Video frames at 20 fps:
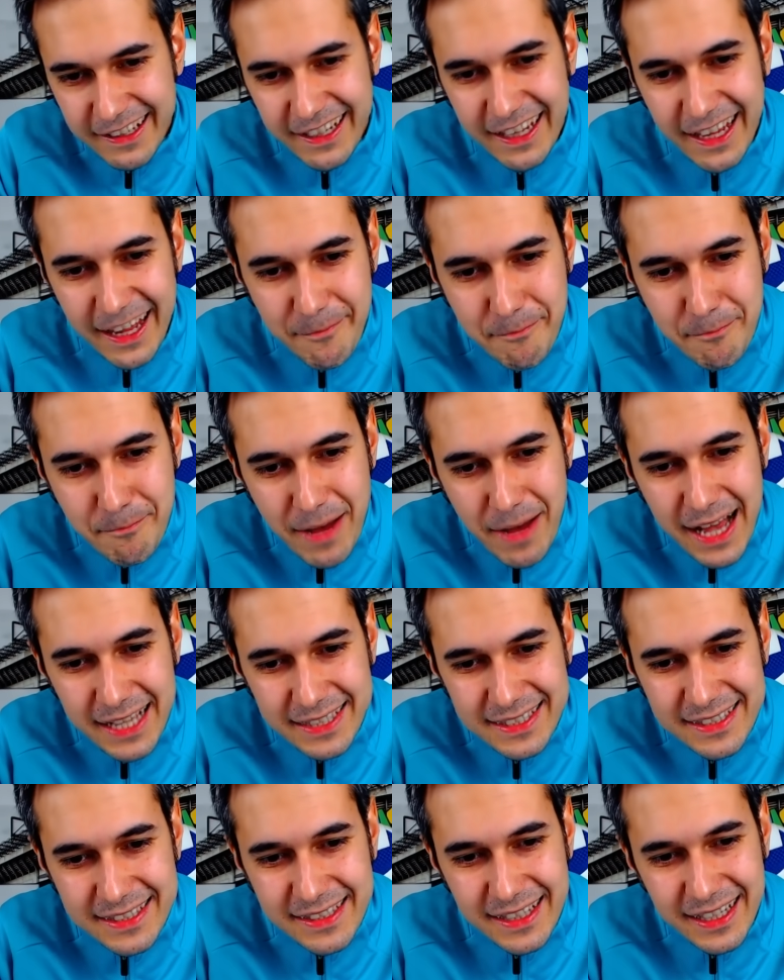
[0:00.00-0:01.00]
che,
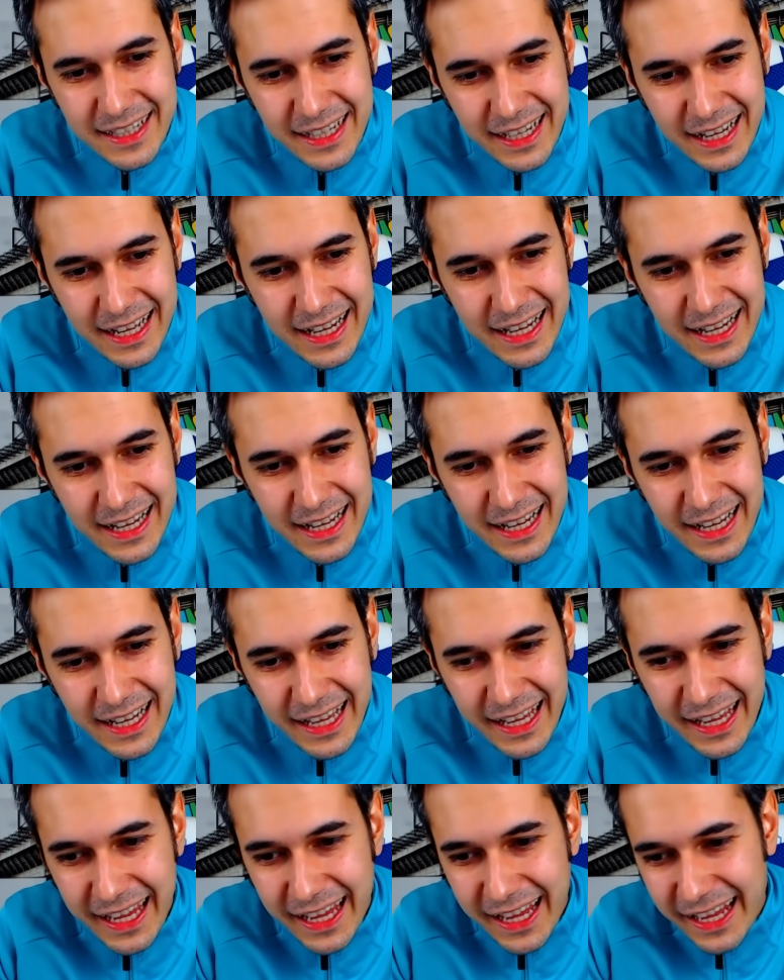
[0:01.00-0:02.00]
mastica
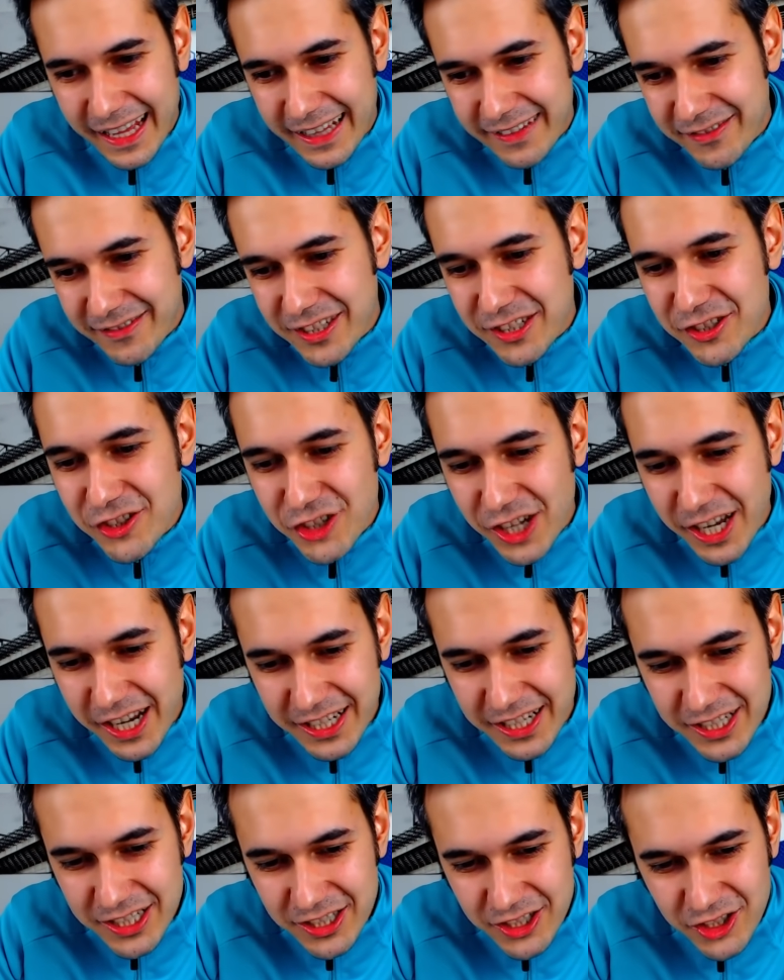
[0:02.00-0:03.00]
e
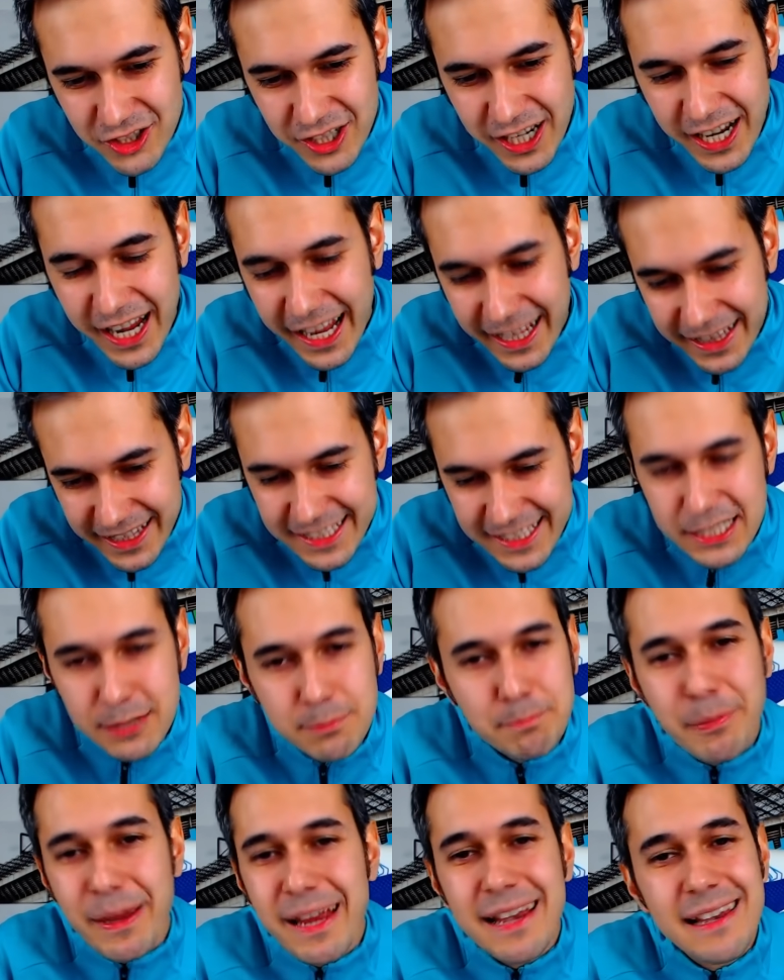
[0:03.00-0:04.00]
digerisce ed
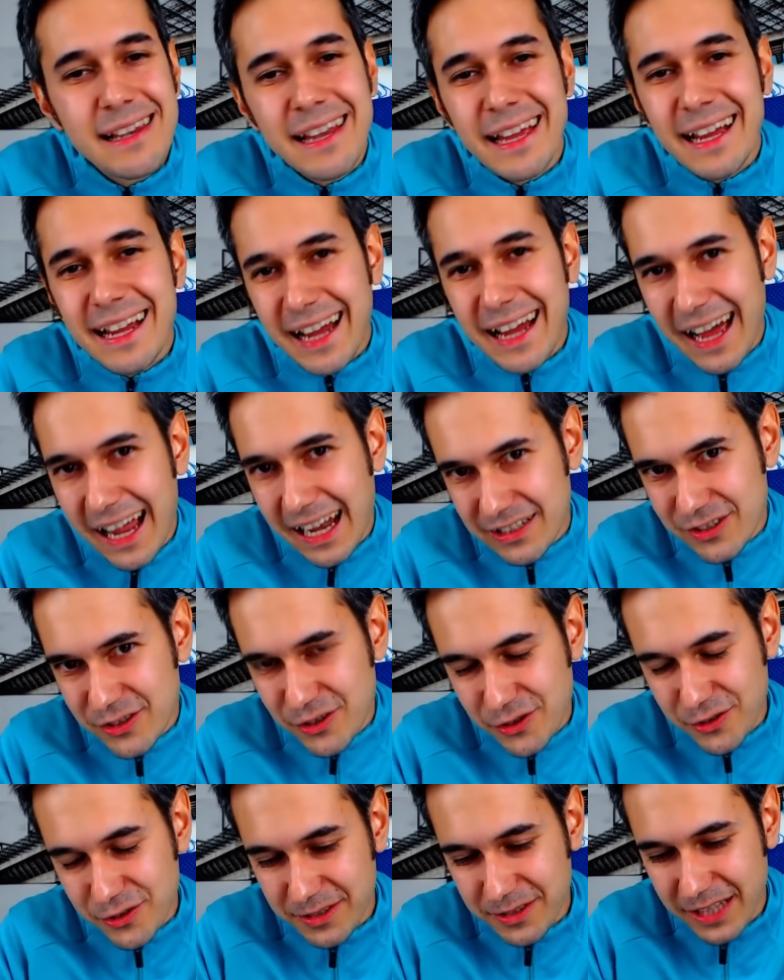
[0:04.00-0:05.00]
espelle
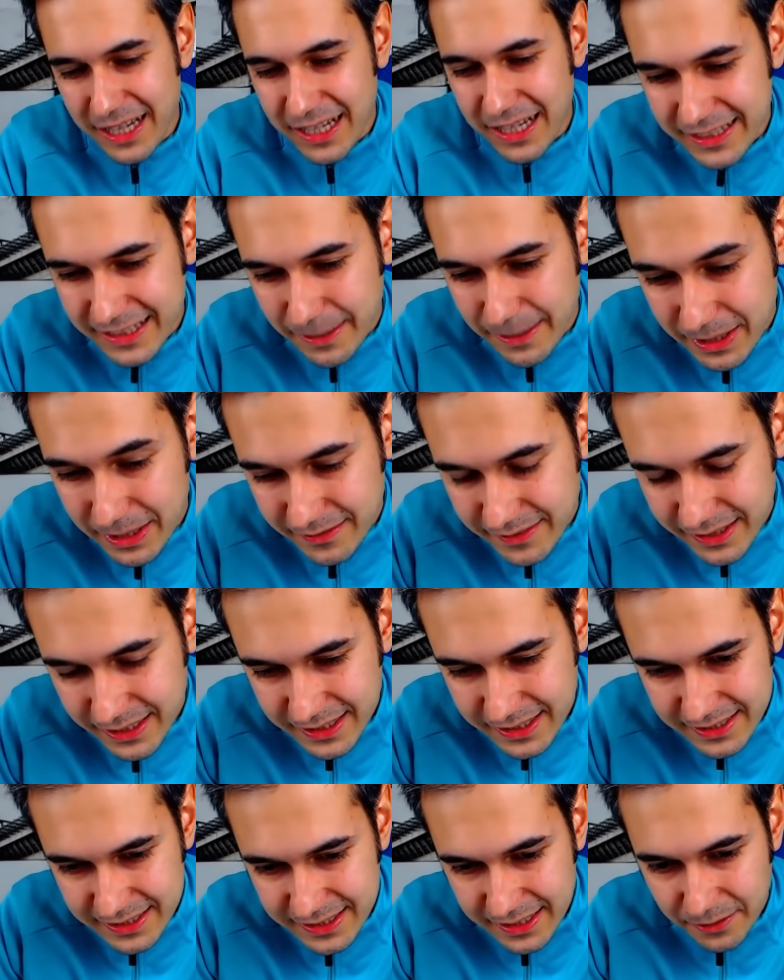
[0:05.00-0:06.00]
calcio da, da mattina
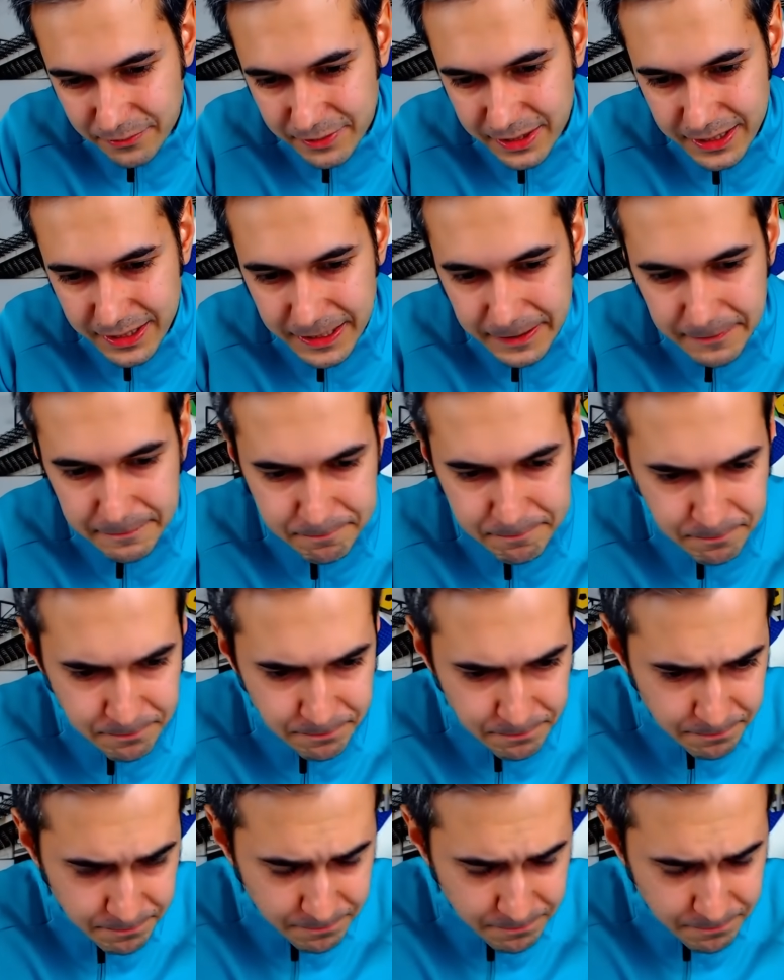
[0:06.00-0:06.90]
a sera. Quindi...